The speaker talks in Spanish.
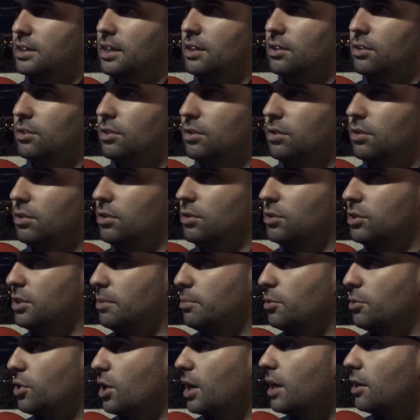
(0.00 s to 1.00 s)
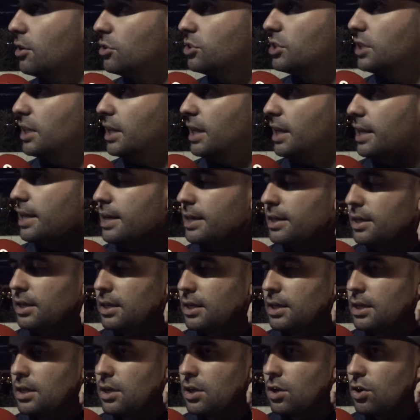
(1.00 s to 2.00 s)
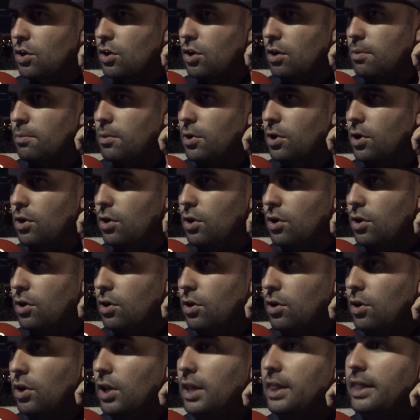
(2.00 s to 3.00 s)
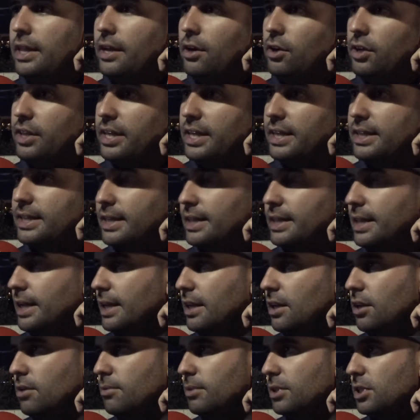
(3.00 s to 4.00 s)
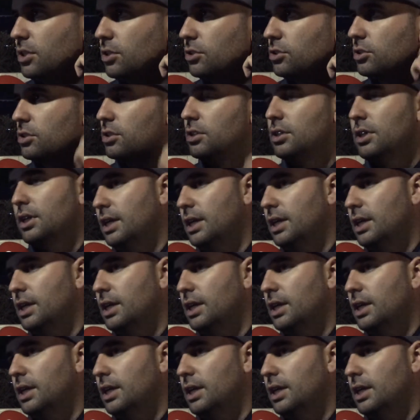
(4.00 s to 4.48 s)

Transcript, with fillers: tanto los de por la noche de ayer como el de hoy de 30 kilómetros,